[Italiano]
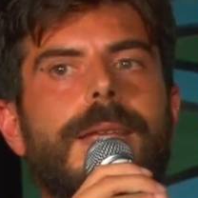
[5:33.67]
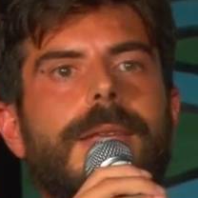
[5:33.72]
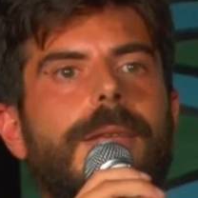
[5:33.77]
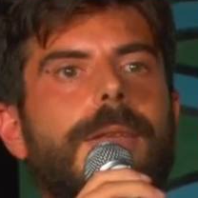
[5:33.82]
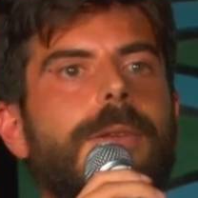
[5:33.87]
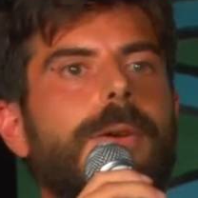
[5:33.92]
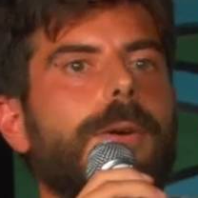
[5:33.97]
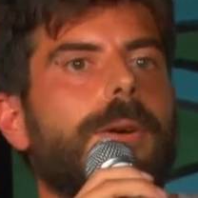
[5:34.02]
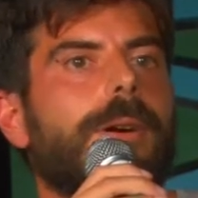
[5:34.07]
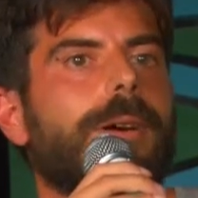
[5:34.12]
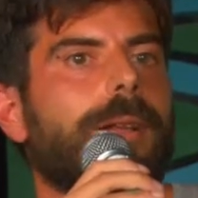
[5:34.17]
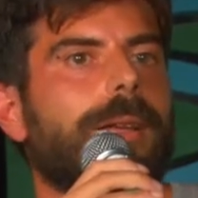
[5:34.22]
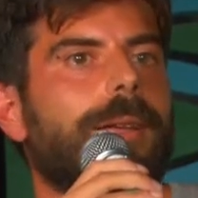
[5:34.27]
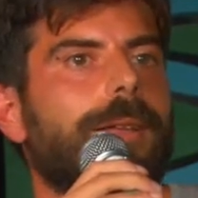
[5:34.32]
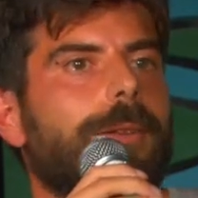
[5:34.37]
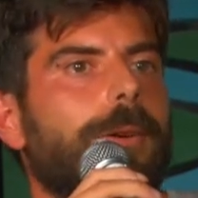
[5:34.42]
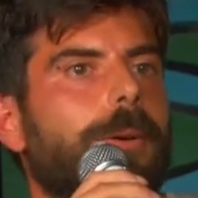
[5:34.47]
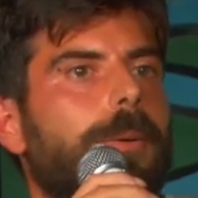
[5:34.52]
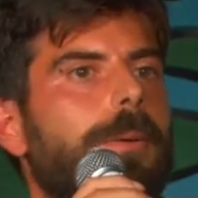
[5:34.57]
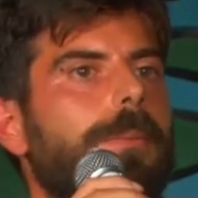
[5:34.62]
io
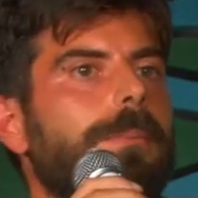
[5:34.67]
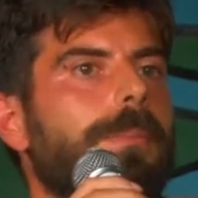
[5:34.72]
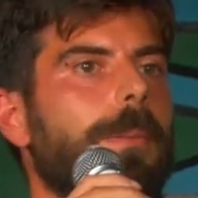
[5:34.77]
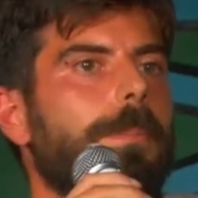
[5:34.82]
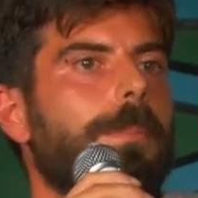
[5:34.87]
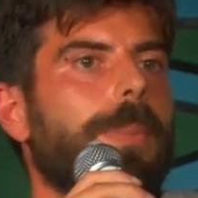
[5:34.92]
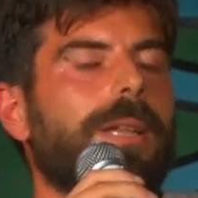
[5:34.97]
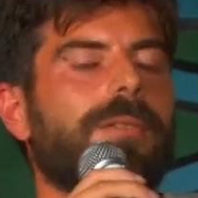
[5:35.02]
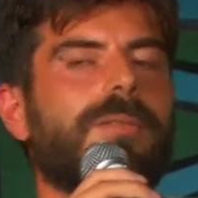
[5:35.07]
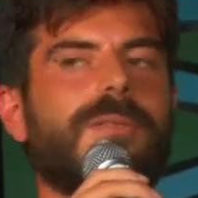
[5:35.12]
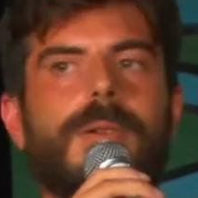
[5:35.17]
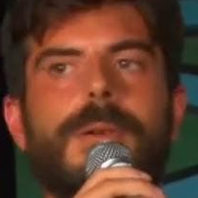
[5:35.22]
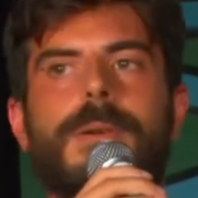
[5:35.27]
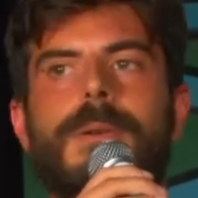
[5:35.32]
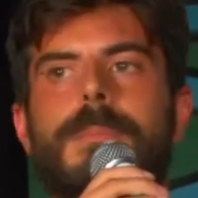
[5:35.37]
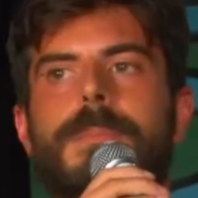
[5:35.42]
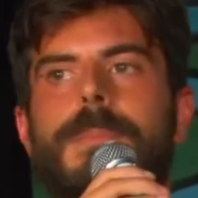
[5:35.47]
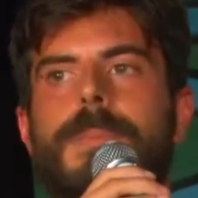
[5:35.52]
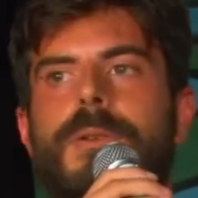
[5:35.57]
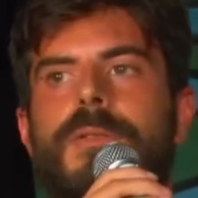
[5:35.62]
credo, ma
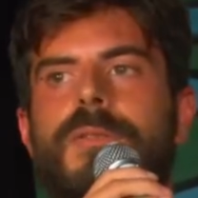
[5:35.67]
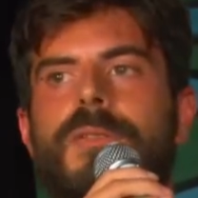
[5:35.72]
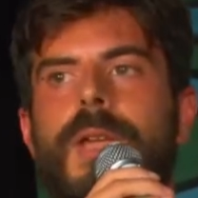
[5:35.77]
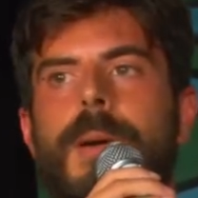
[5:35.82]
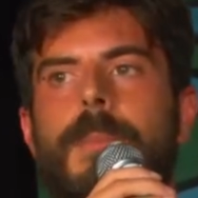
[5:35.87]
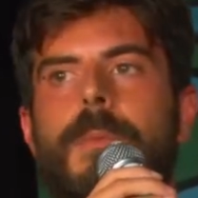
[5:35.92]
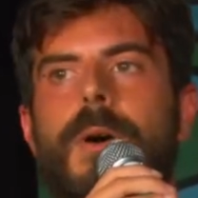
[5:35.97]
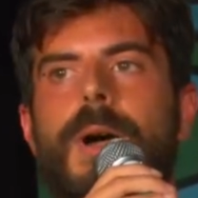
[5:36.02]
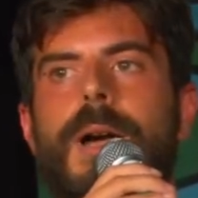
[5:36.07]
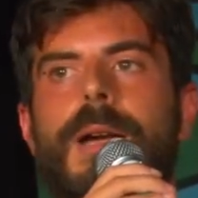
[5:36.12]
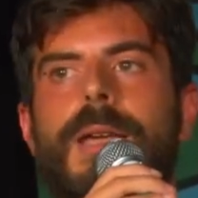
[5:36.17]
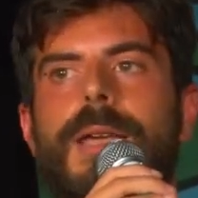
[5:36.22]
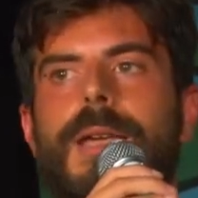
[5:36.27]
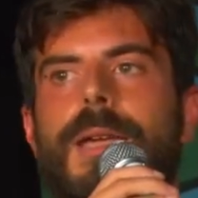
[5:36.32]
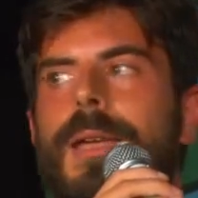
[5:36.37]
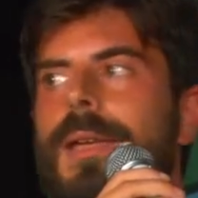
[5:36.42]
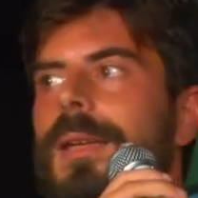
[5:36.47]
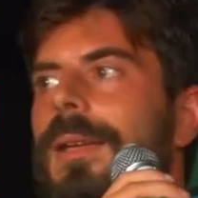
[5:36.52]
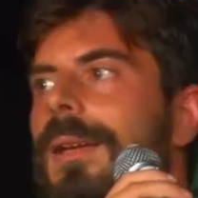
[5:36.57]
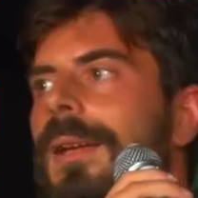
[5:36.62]
penso possiamo
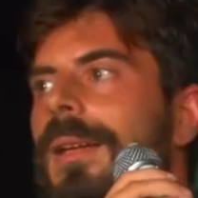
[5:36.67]
anche